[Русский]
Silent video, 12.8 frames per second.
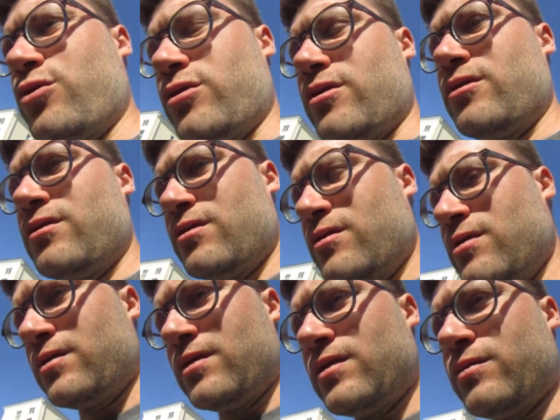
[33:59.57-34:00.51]
что
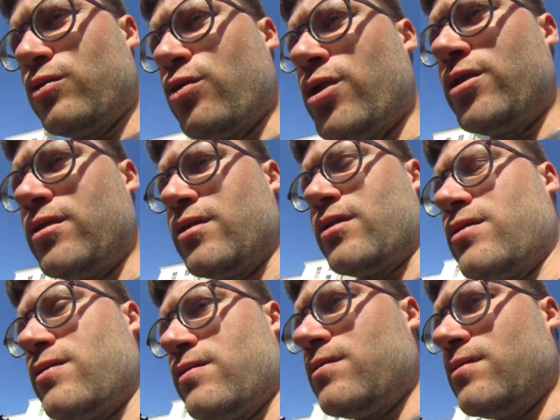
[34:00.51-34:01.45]
курить
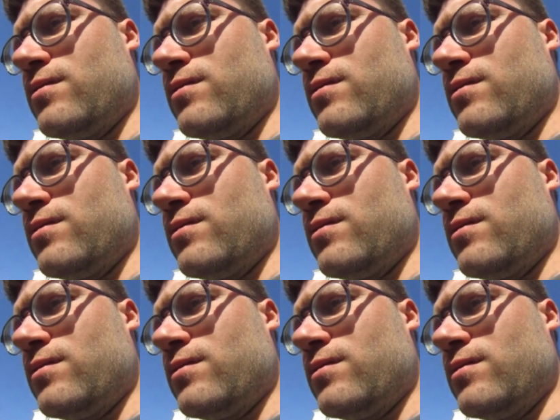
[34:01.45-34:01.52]
я